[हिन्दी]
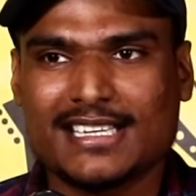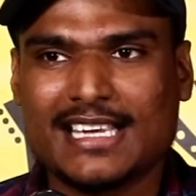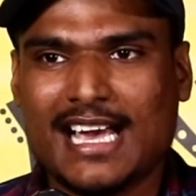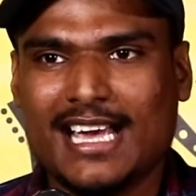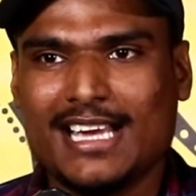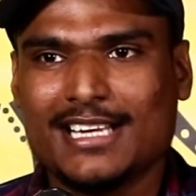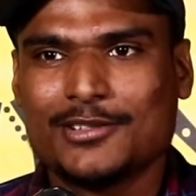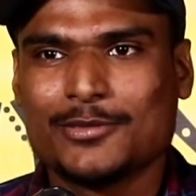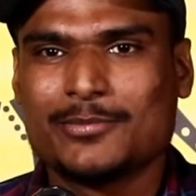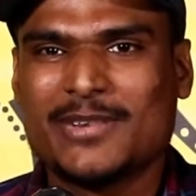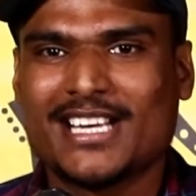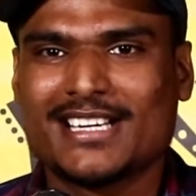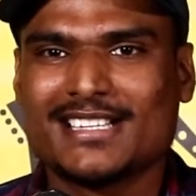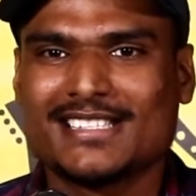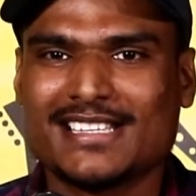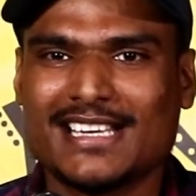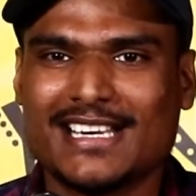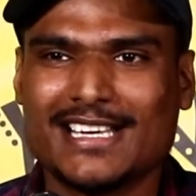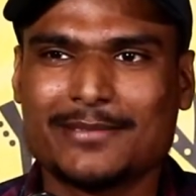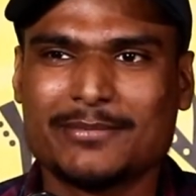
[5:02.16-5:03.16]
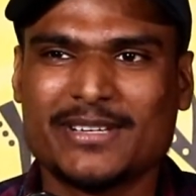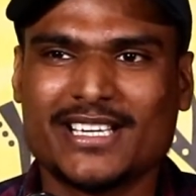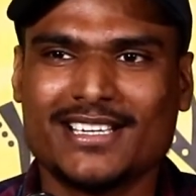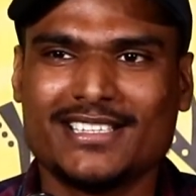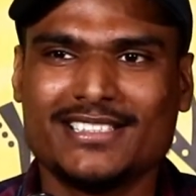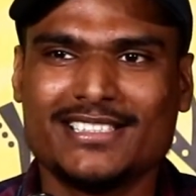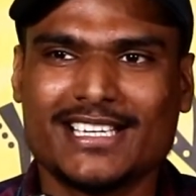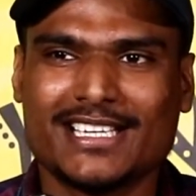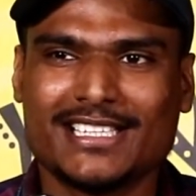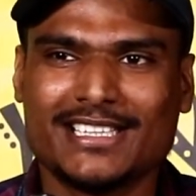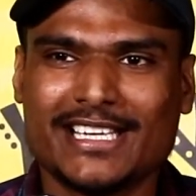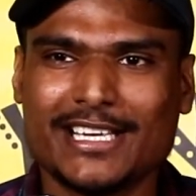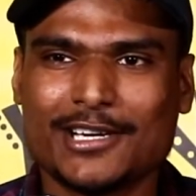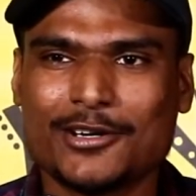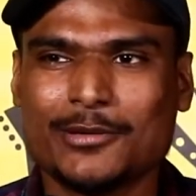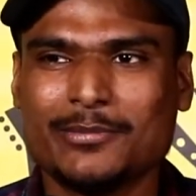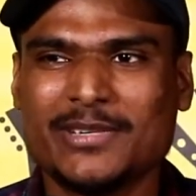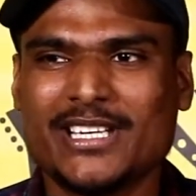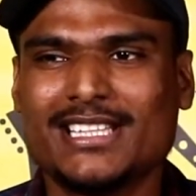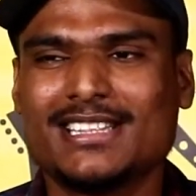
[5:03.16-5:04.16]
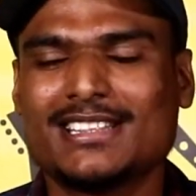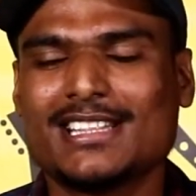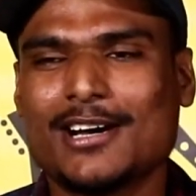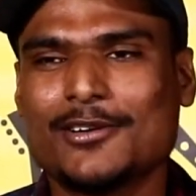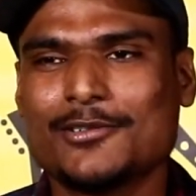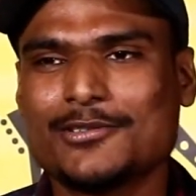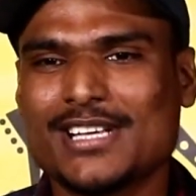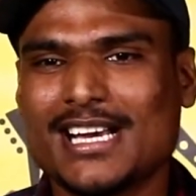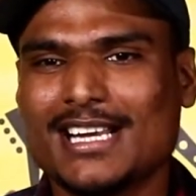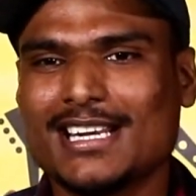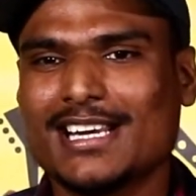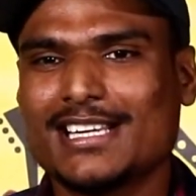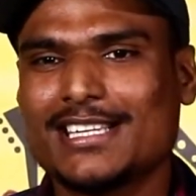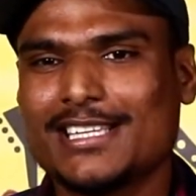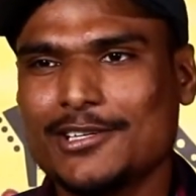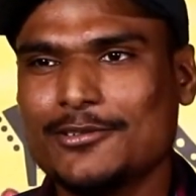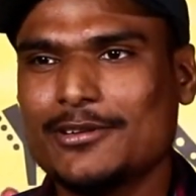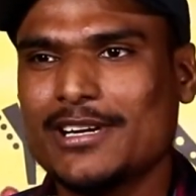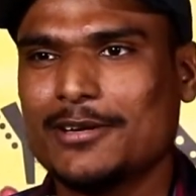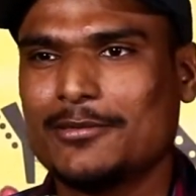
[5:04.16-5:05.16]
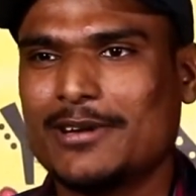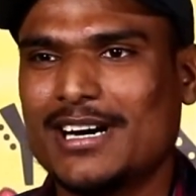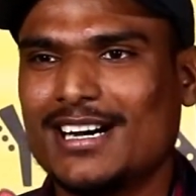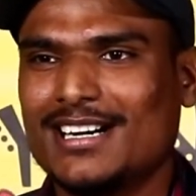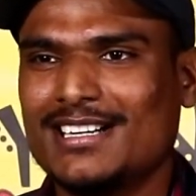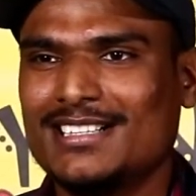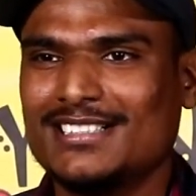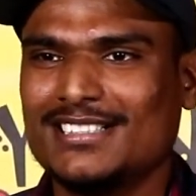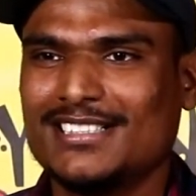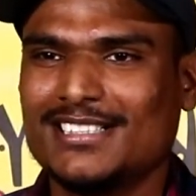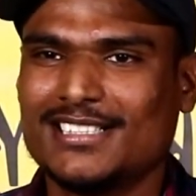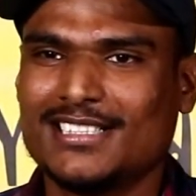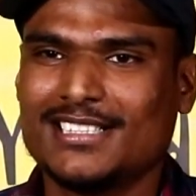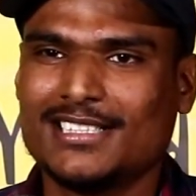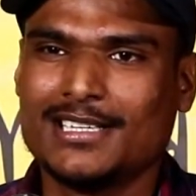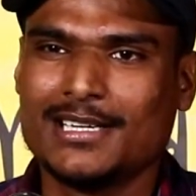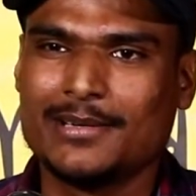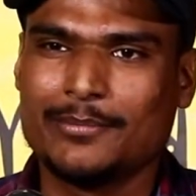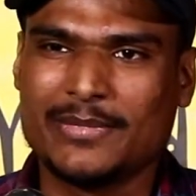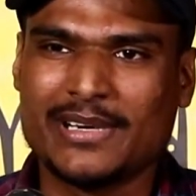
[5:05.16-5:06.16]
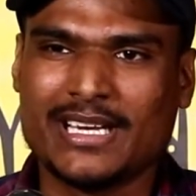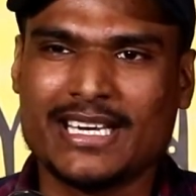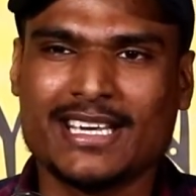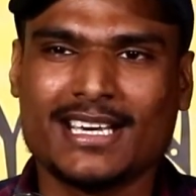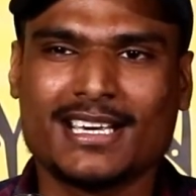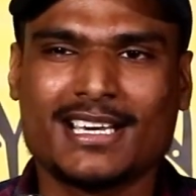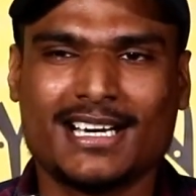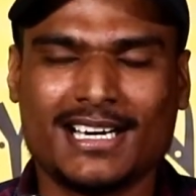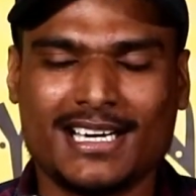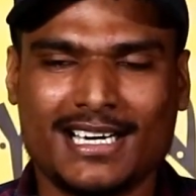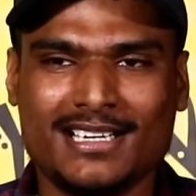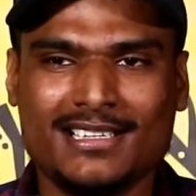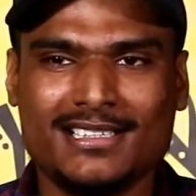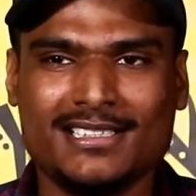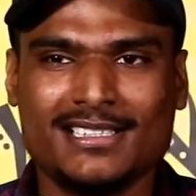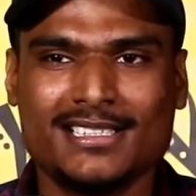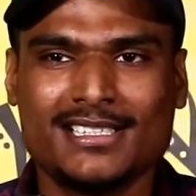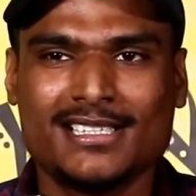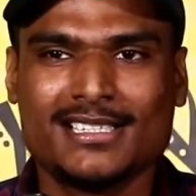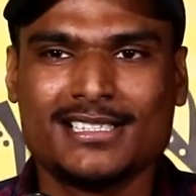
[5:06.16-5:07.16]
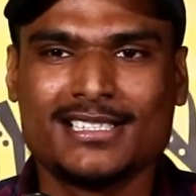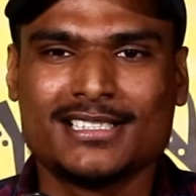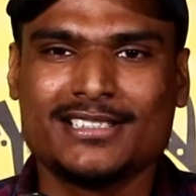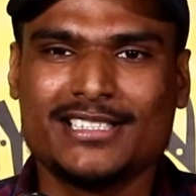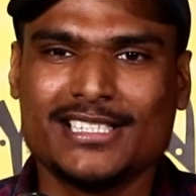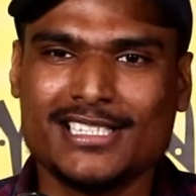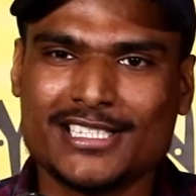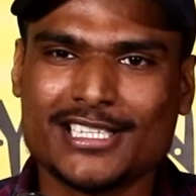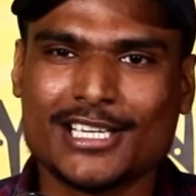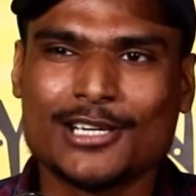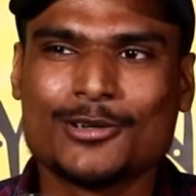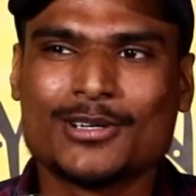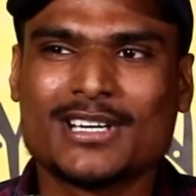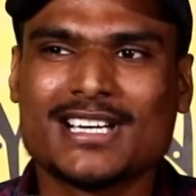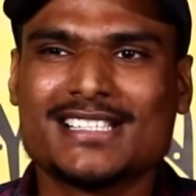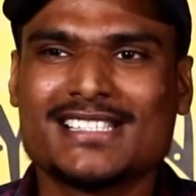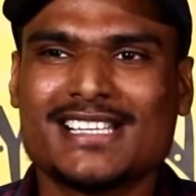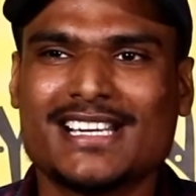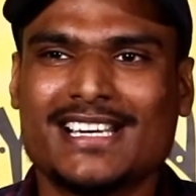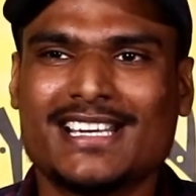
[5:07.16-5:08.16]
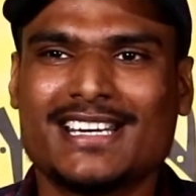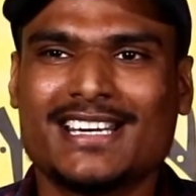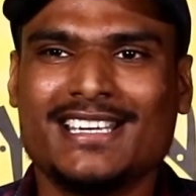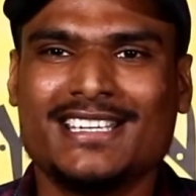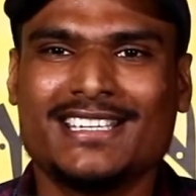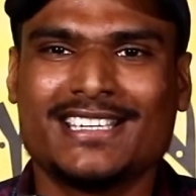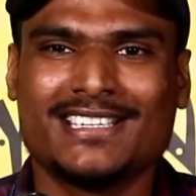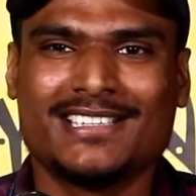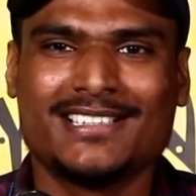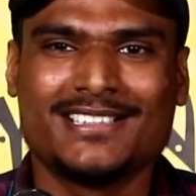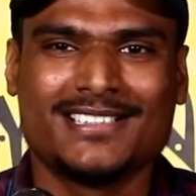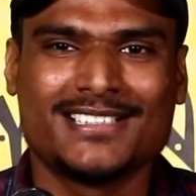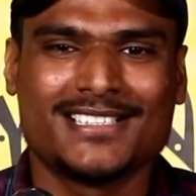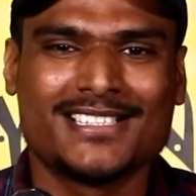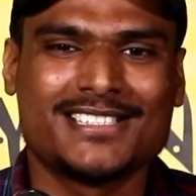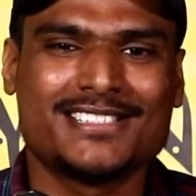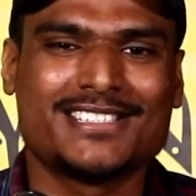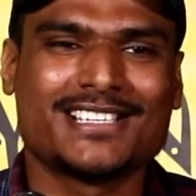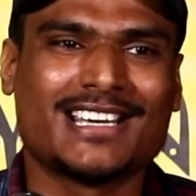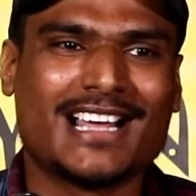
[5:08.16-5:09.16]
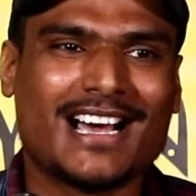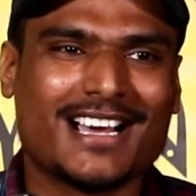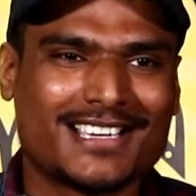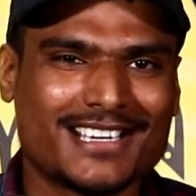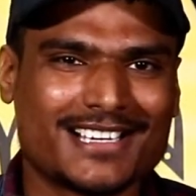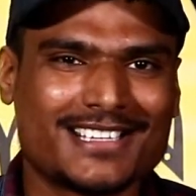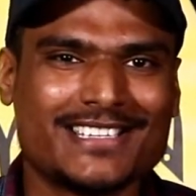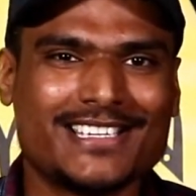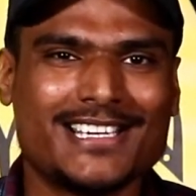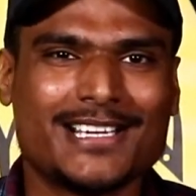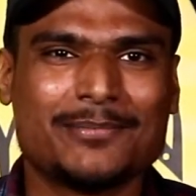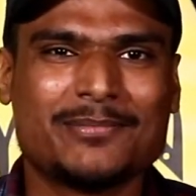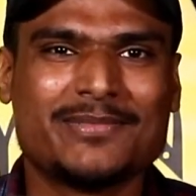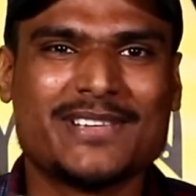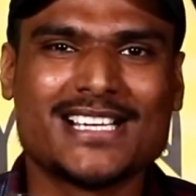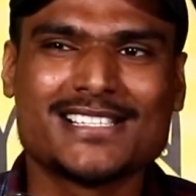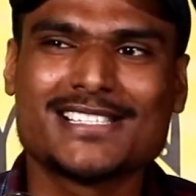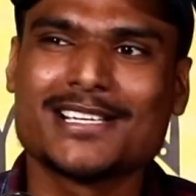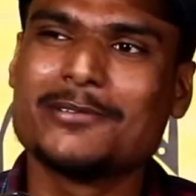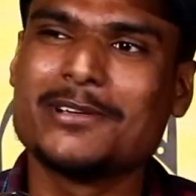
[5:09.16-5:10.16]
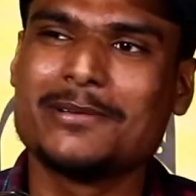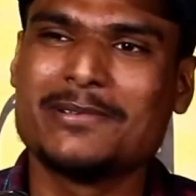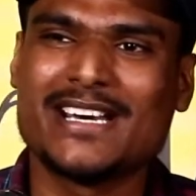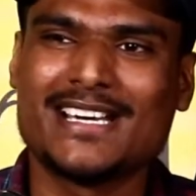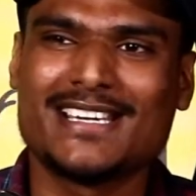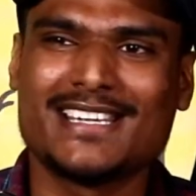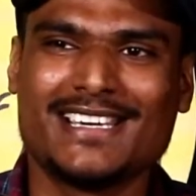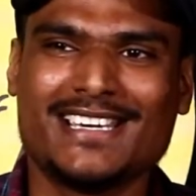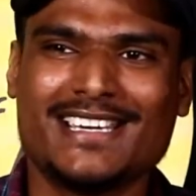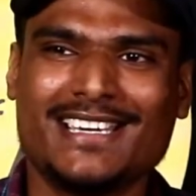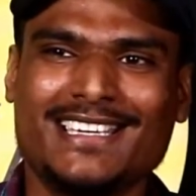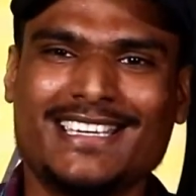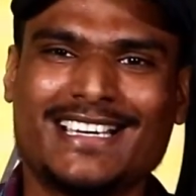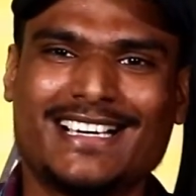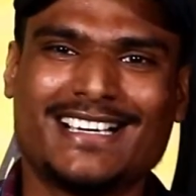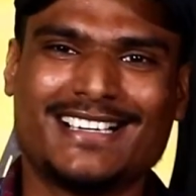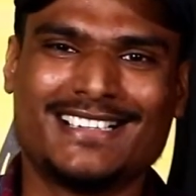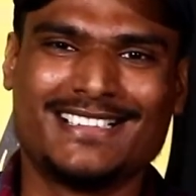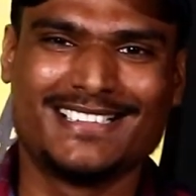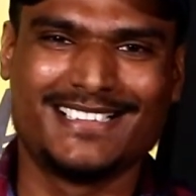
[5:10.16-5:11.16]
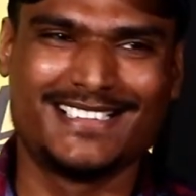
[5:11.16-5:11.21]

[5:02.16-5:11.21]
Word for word: क्या है तुम्हारे शहर में ये अंधेरों में इतना उजाला क्यों है वहाँ मैंने कहा दिल जलों का शहर है ये जलाकर दिल अपना सभी बैठे हैं यहाँ